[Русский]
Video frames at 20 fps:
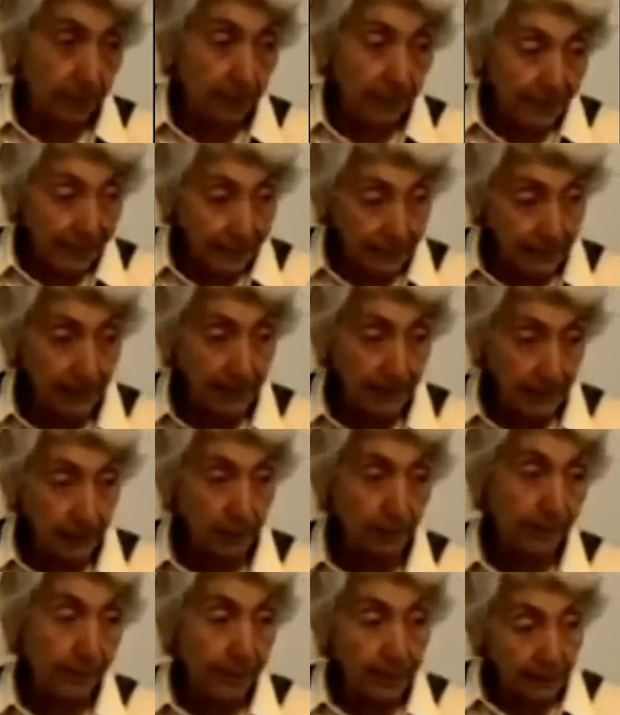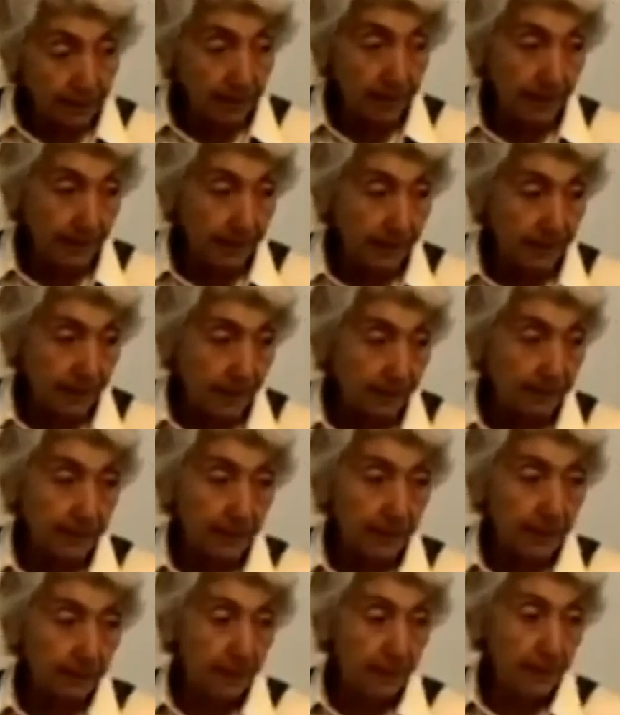Вы представляете ее размеры,
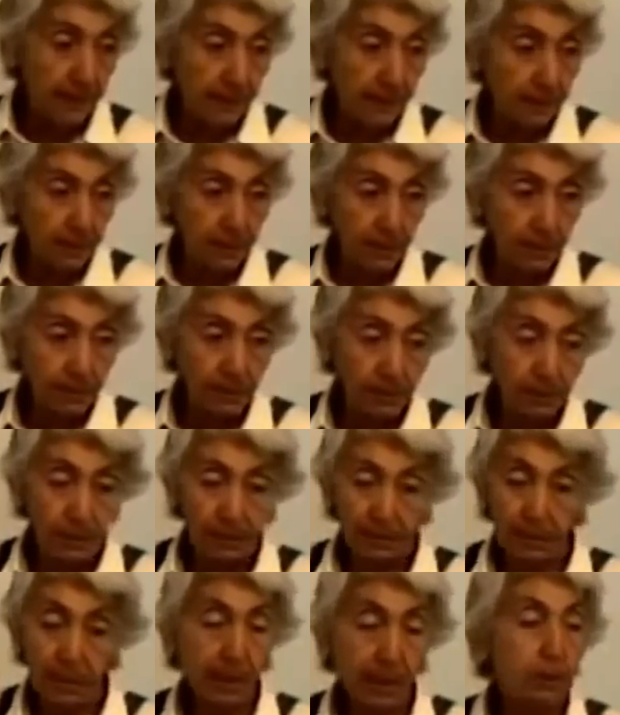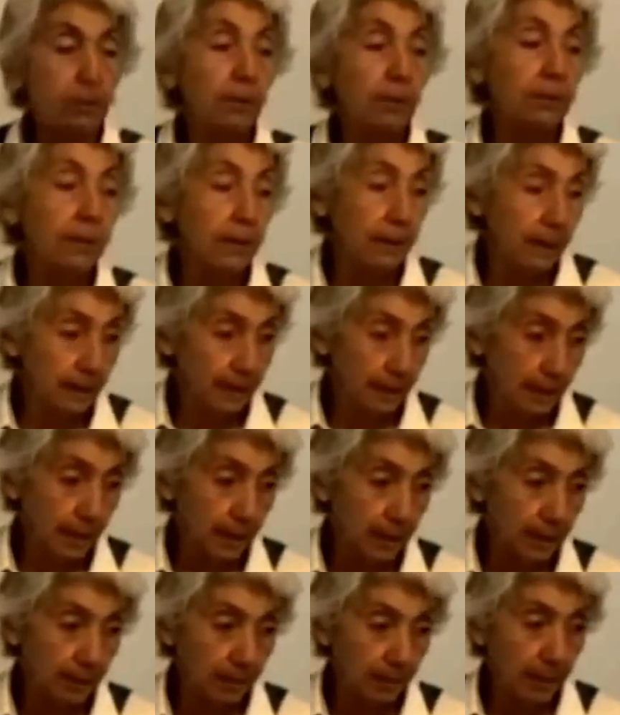сравнительно с молекулой, ну, с молекулой воды,
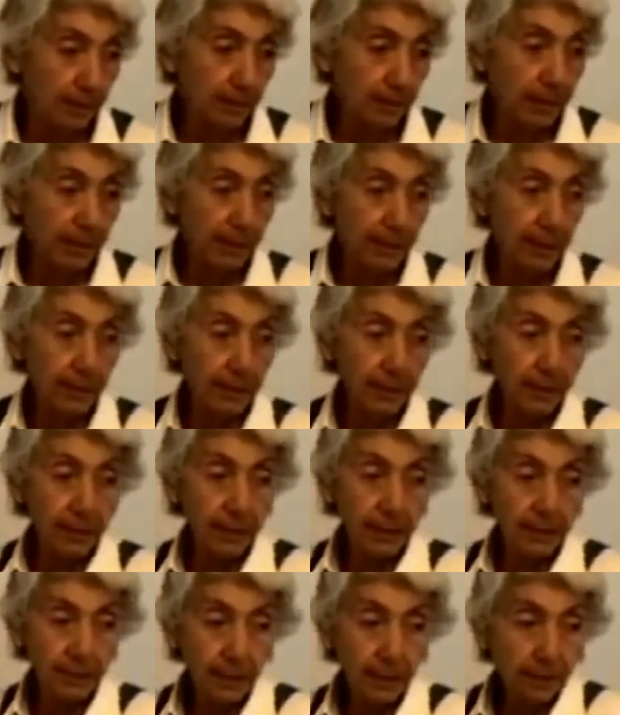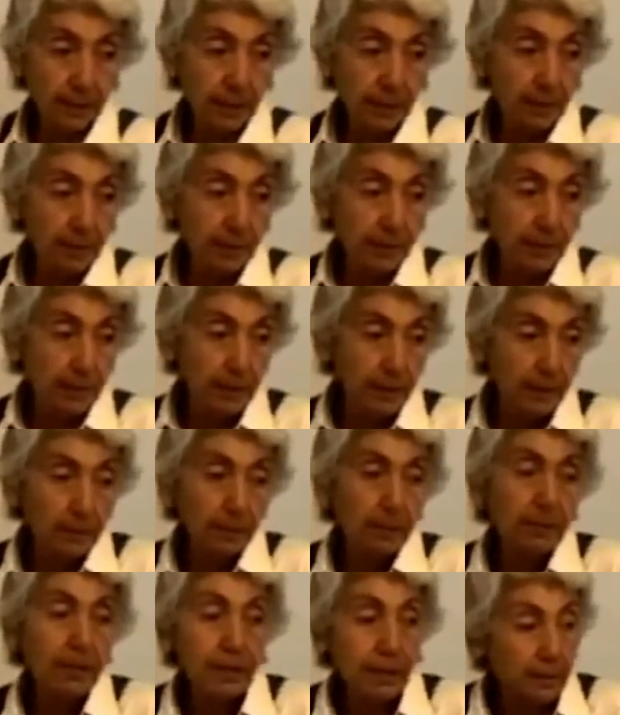скажем. Там 16 кислорода и 2
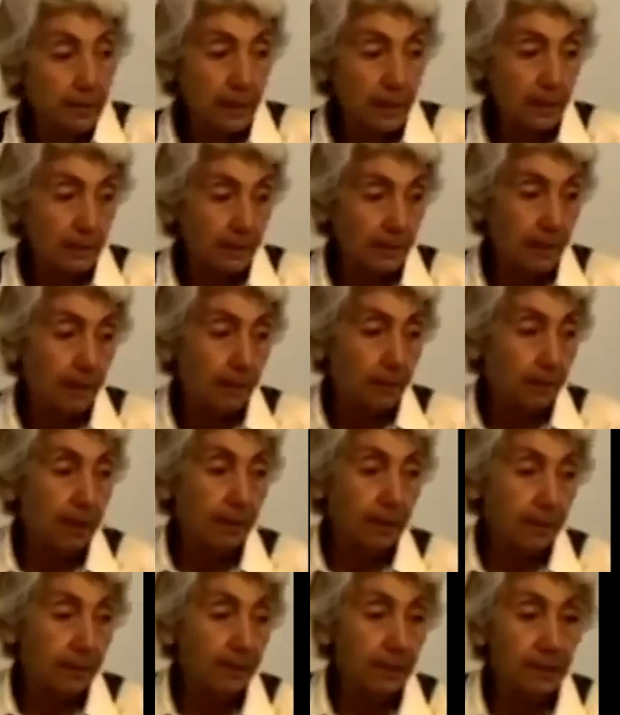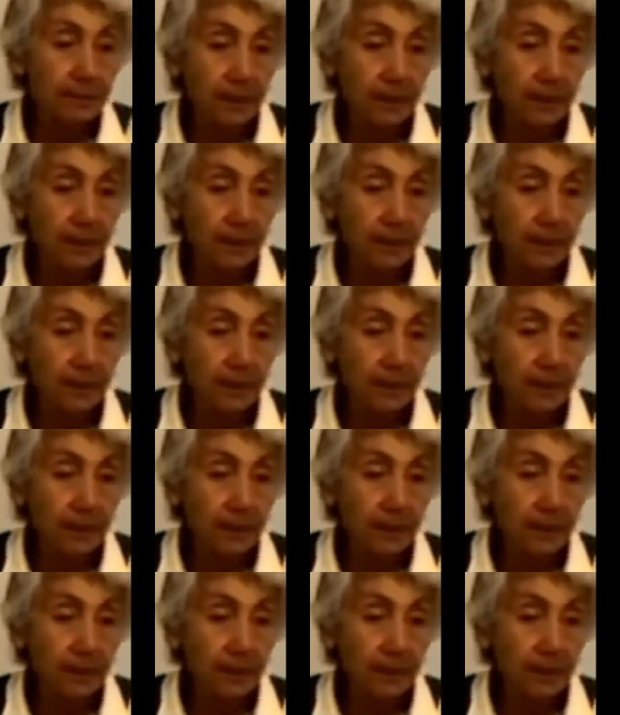водорода, 18. Молекулярный